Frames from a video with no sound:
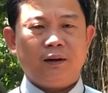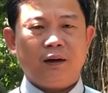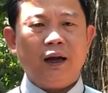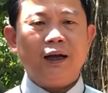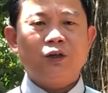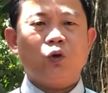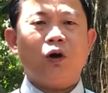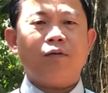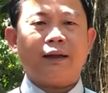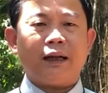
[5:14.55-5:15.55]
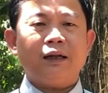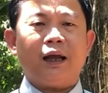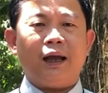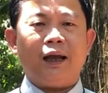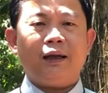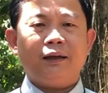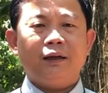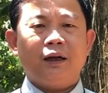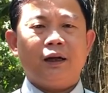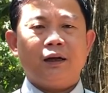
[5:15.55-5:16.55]
lời chúa và thánh thể
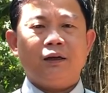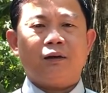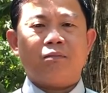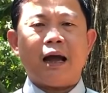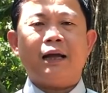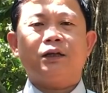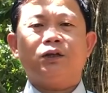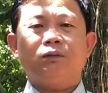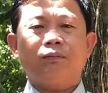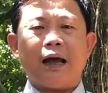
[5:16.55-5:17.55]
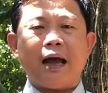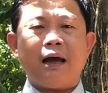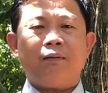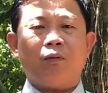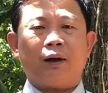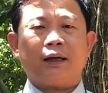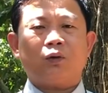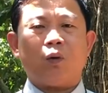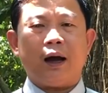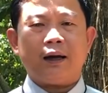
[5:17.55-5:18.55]
được ban cho chúng ta một cách
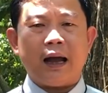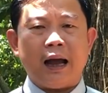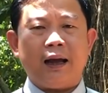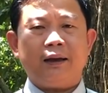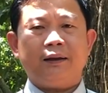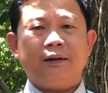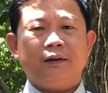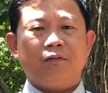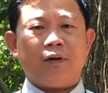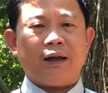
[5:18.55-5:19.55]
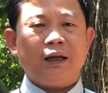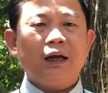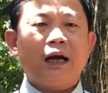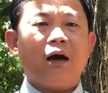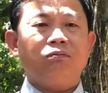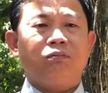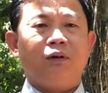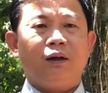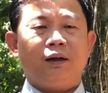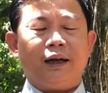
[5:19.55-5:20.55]
quảng đại và nhưng không
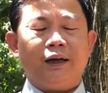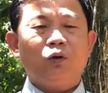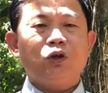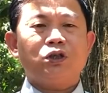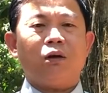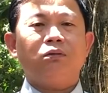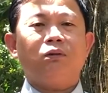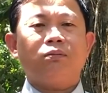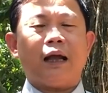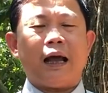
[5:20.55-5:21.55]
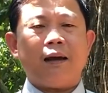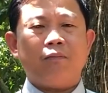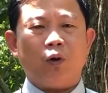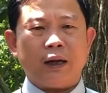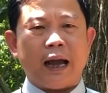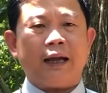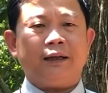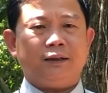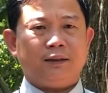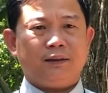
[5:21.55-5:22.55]
để nuôi sống chúng ta mỗi ngày
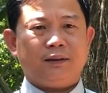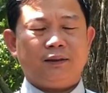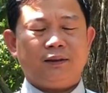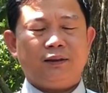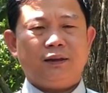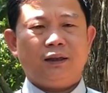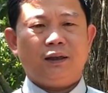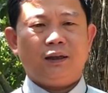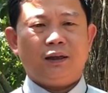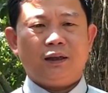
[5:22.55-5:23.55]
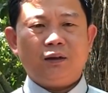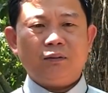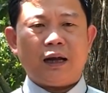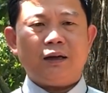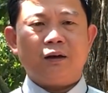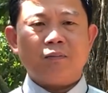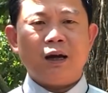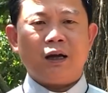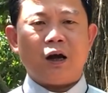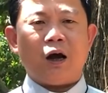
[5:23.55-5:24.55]
chúng ta được
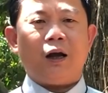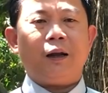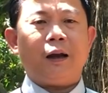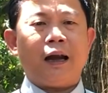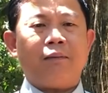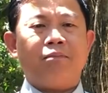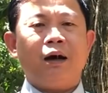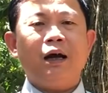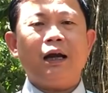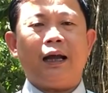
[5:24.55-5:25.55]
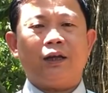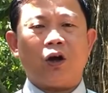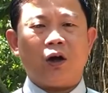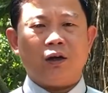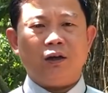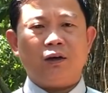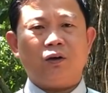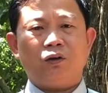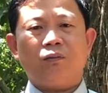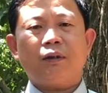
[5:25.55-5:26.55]
mời gọi làm mới lại chọn lựa
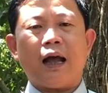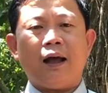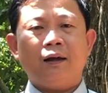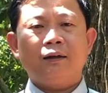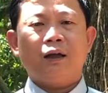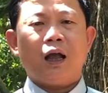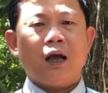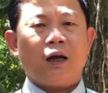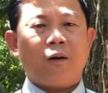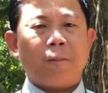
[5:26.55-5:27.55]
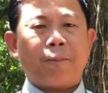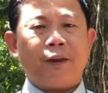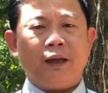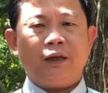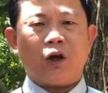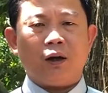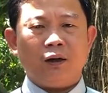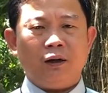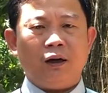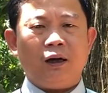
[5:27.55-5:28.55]
của chúng ta không chỉ chọn
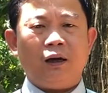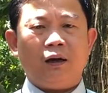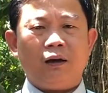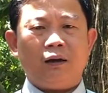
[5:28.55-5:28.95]
lựa